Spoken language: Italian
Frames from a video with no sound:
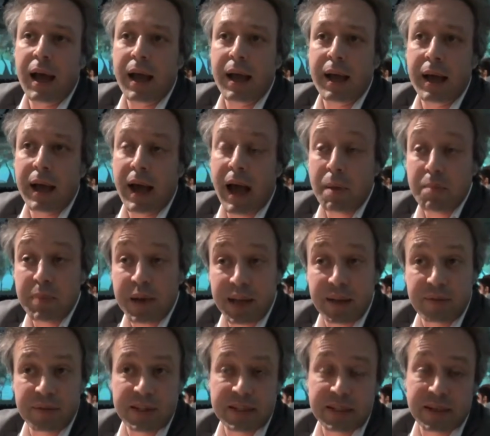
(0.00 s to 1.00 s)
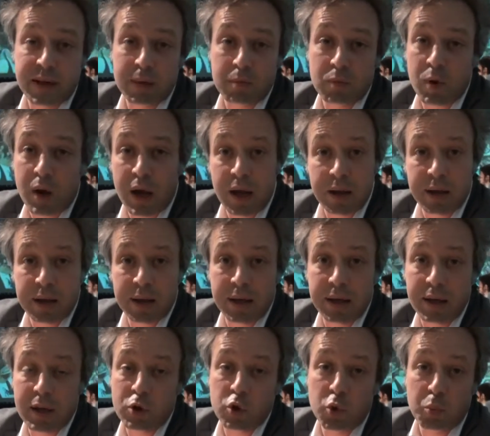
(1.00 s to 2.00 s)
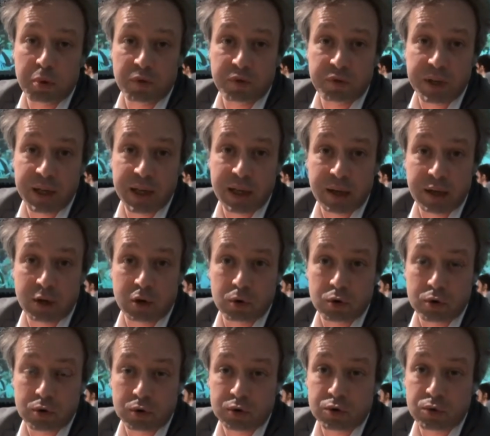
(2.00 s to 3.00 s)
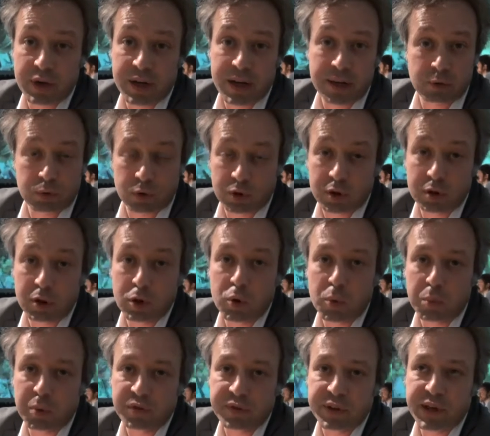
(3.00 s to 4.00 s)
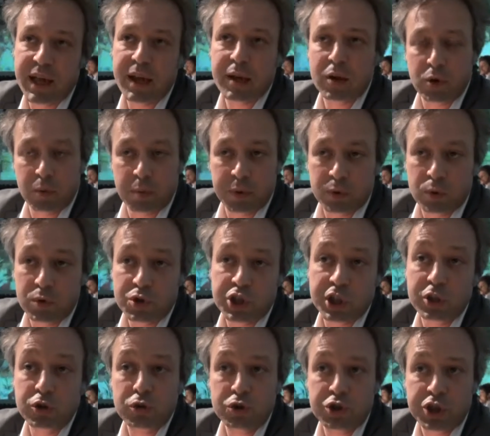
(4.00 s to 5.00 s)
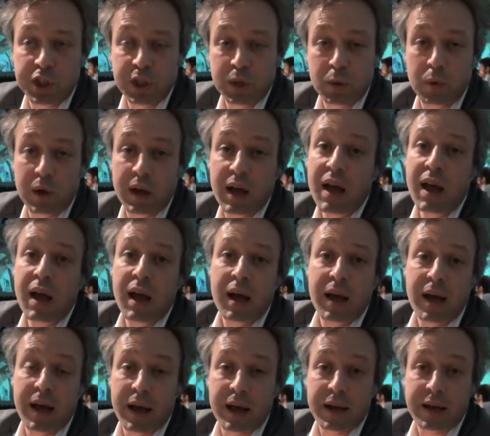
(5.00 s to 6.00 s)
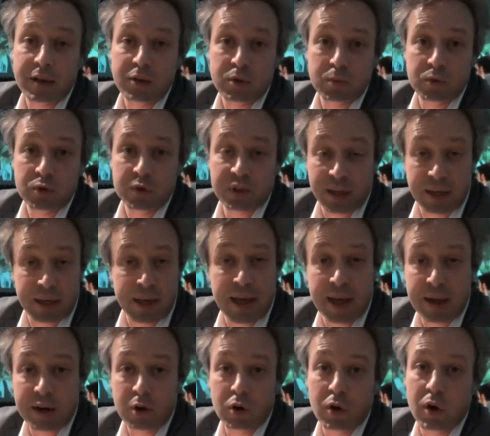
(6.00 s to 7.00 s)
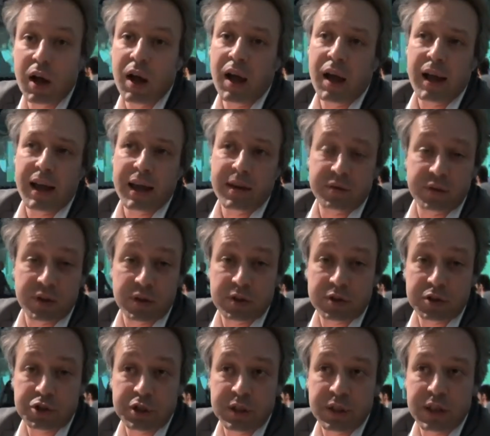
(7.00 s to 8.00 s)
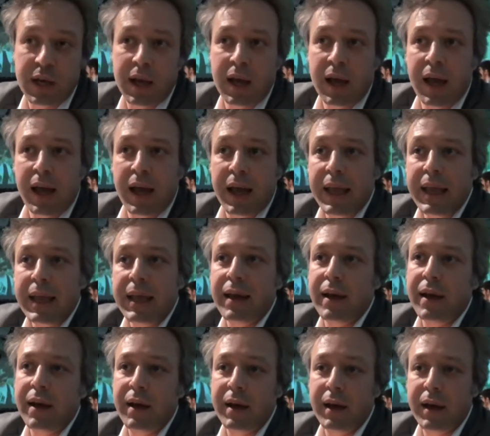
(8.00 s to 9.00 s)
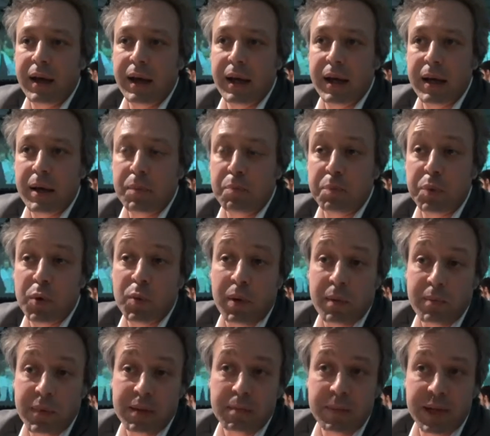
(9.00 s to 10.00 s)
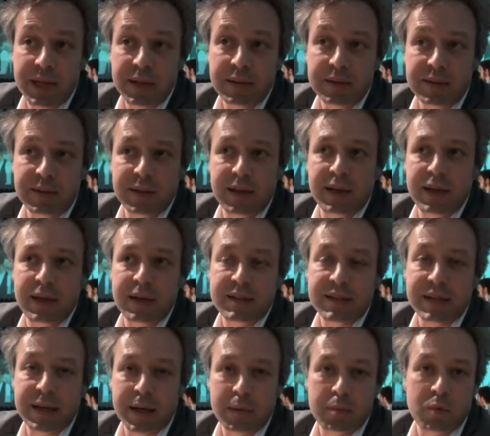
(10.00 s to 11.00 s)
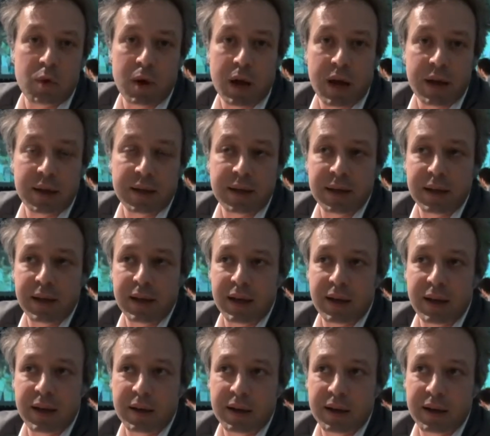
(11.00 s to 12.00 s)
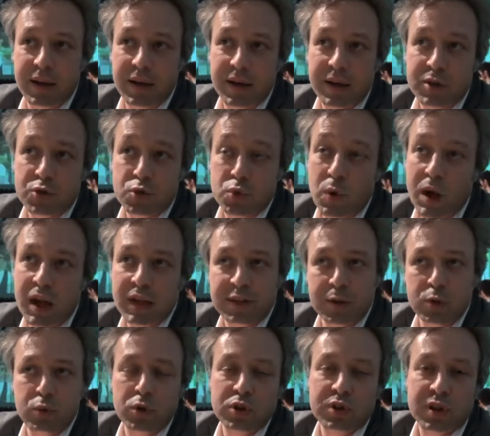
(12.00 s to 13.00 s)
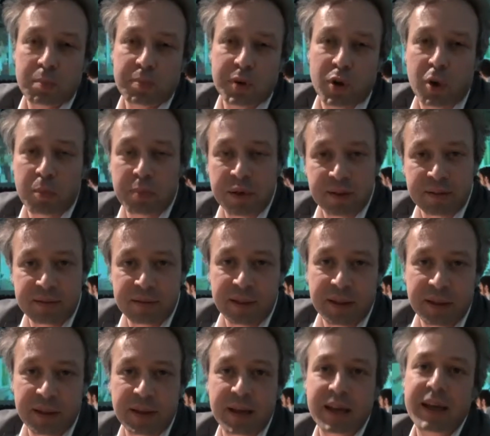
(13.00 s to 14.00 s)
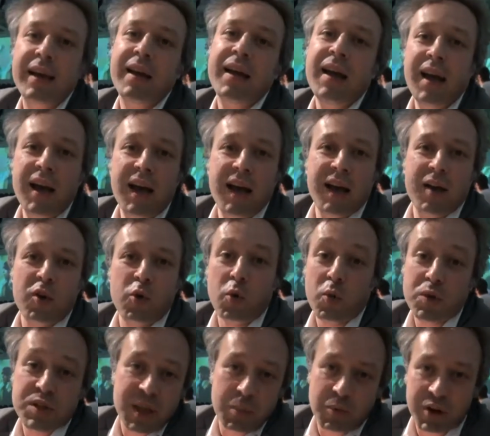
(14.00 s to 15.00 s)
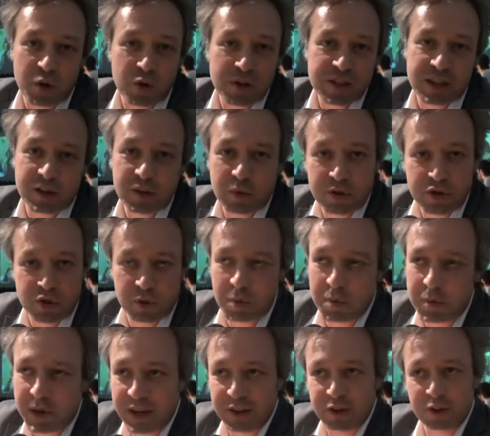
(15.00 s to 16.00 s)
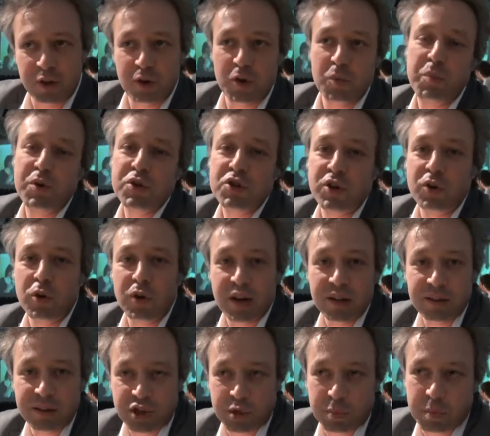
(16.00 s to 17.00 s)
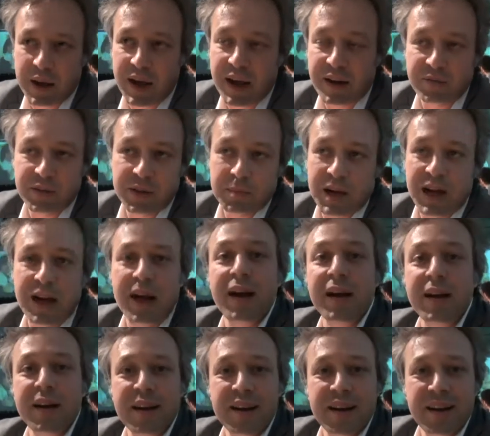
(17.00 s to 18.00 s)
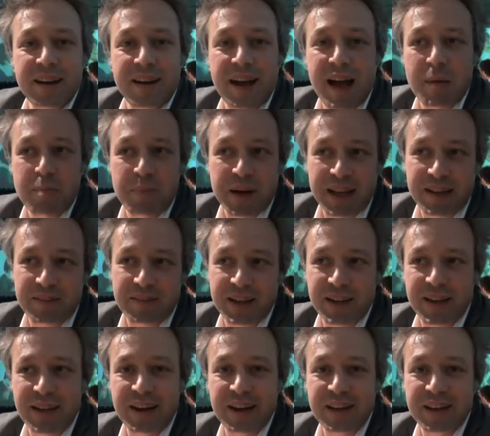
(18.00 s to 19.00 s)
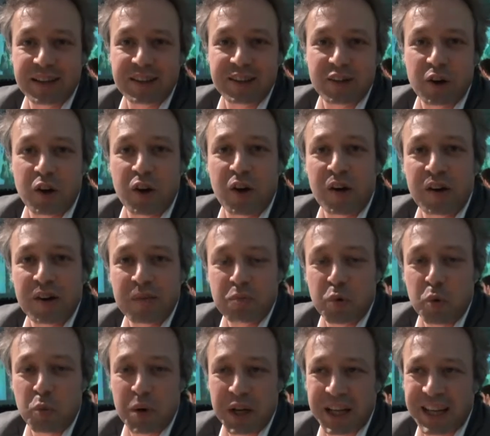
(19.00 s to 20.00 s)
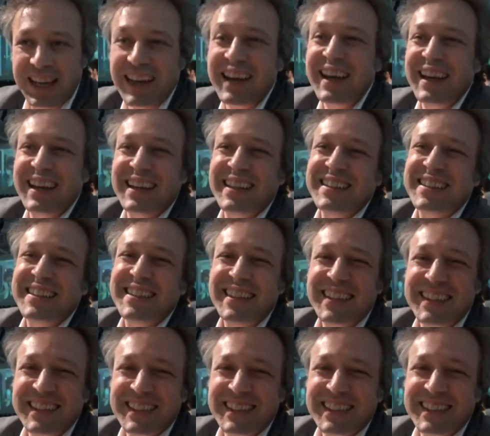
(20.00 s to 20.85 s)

Eh, a breve saremo anche nel gruppo Finelco, sul network del gruppo Finelco, per cui 105, eh, Radio Monte Carlo e Virgin e eh, probabilmente saremo anche eh, su altre due o tre property che, con cui stiamo negoziando in questo momento, che non posso ancora anticiparvi, ma a breve le renderò pubbliche.